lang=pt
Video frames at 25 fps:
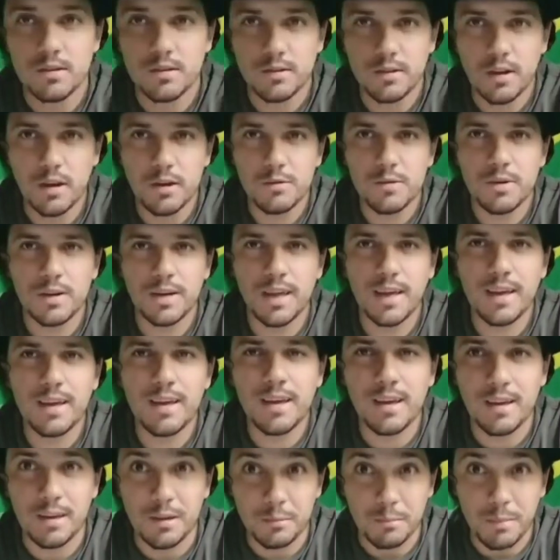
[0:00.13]
Shalom
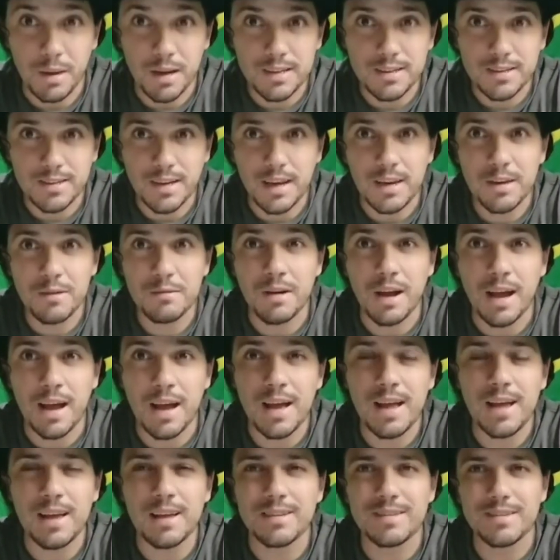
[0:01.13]
Aleichem, Shalom
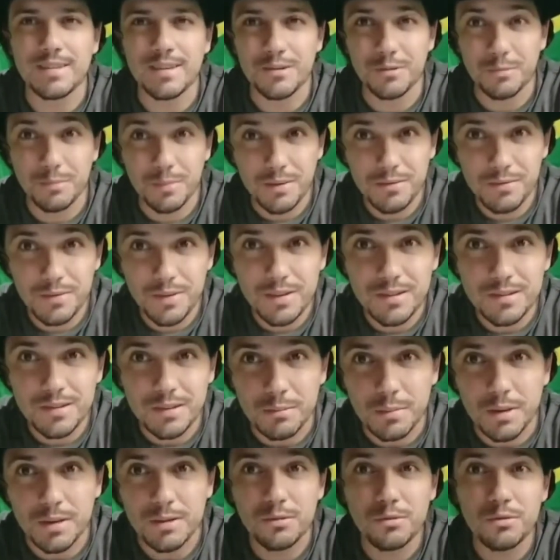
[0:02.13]
Ha, sejam bem-vindos
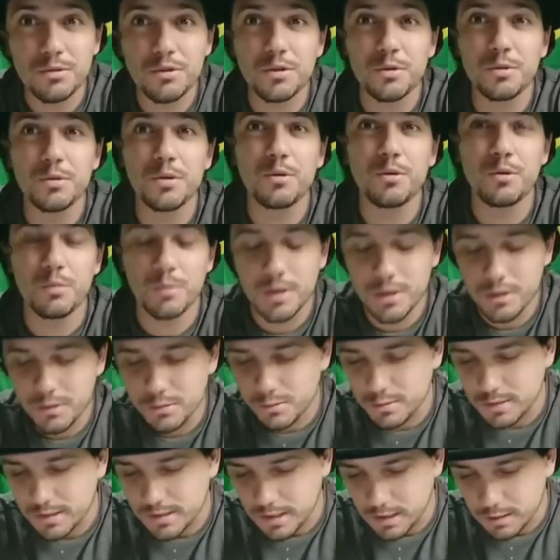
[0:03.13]
a mais um Shur
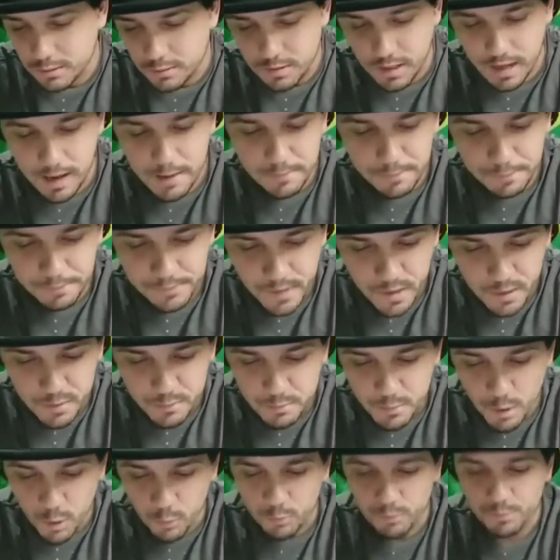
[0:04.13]
comigo, Yehudá.
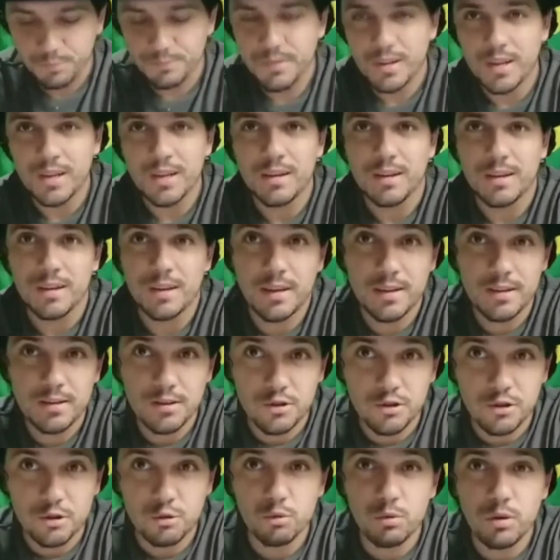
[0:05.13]
Bom,
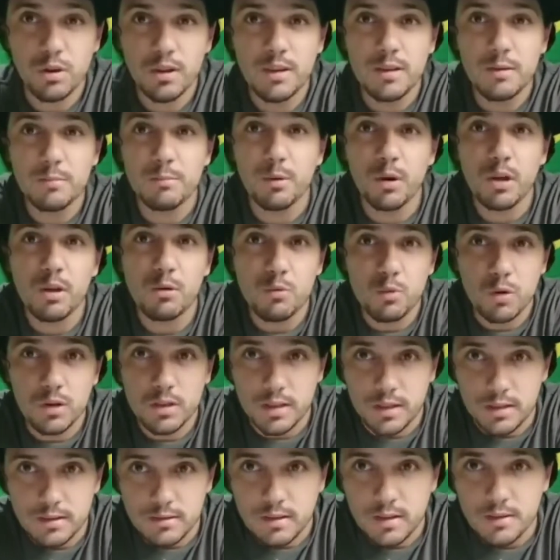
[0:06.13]
nesse Shur aqui, por
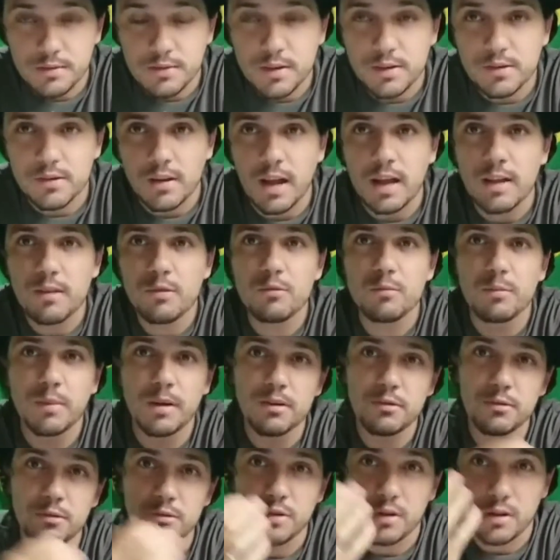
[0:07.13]
enquanto ele está fechado,
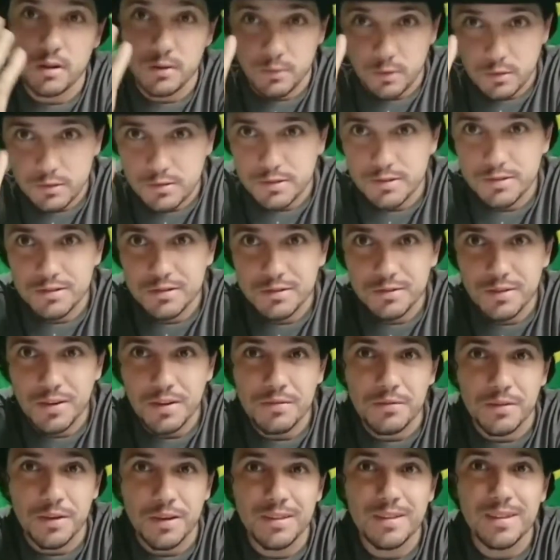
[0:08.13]
mas no dia que você
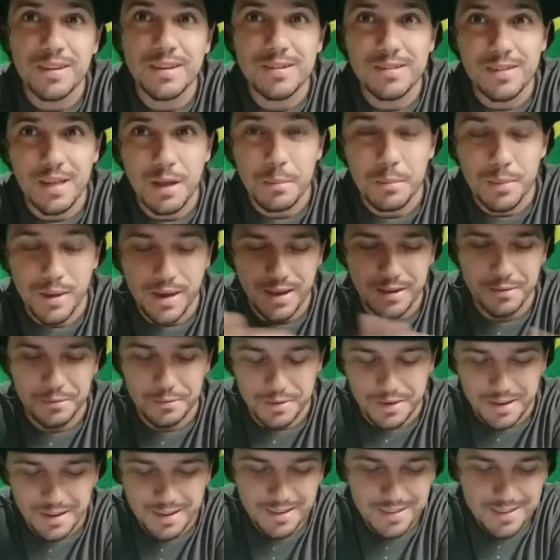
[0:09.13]
estiver vendo ele está
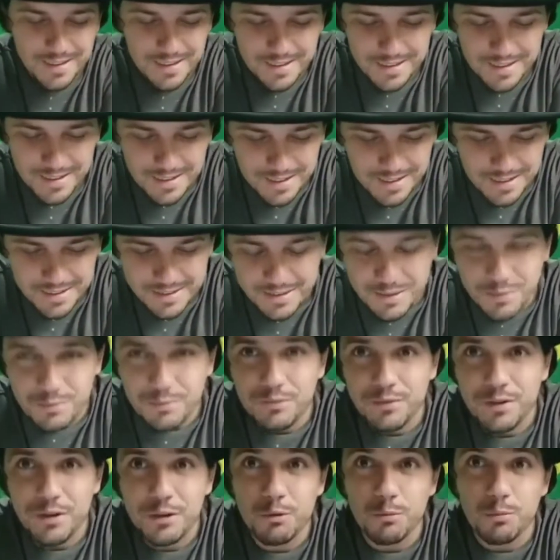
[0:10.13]
aberto, né? Esse é
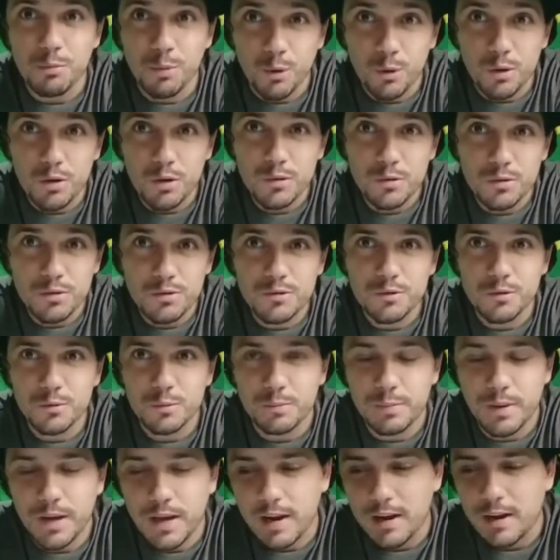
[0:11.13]
um vídeo bônus
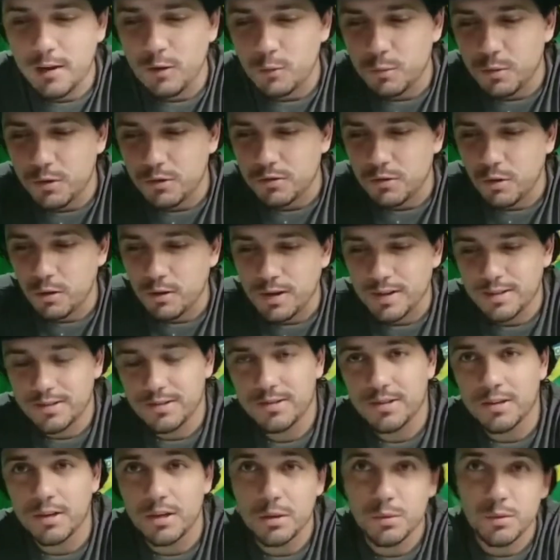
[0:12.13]
para o pessoal que
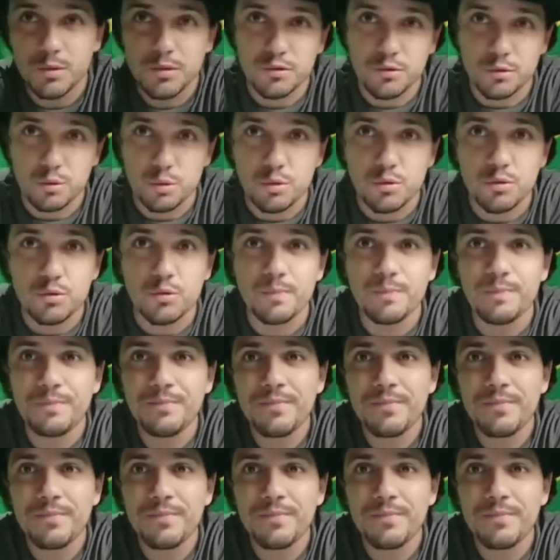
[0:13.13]
adquiriu o estudo